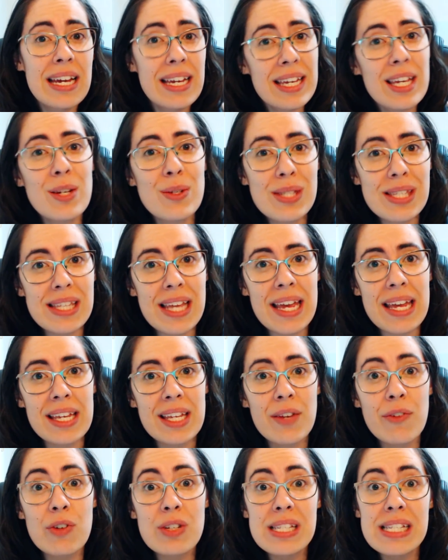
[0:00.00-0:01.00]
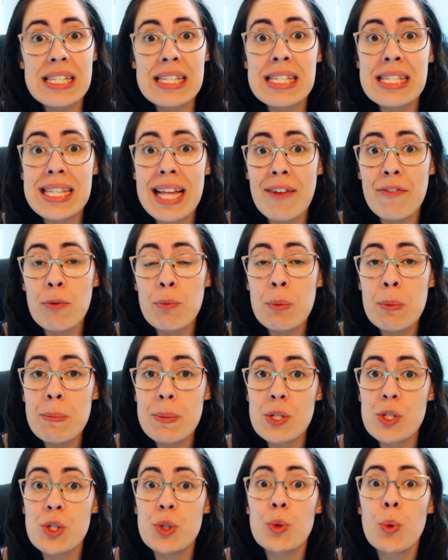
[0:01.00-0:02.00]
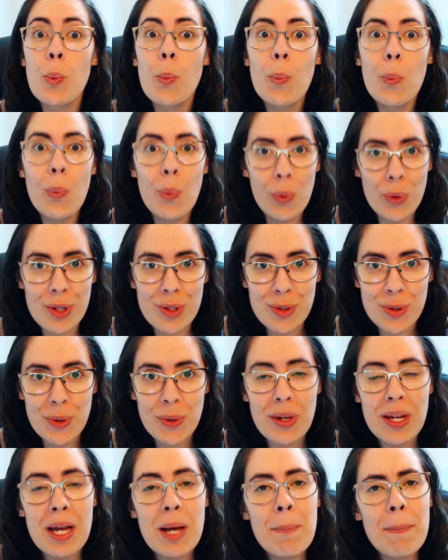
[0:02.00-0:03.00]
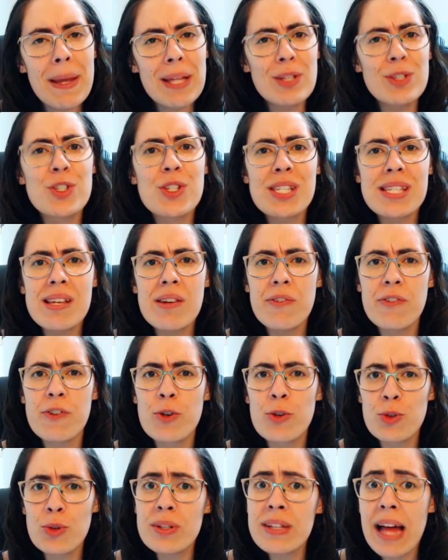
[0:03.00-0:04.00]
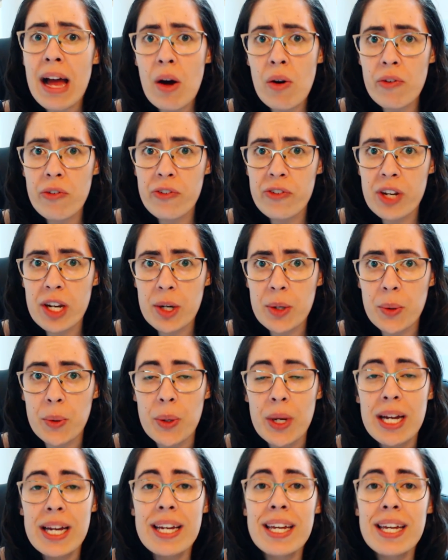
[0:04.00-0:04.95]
E eu sei que vocês estavam me pedindo muito pelo desafio do náufrago.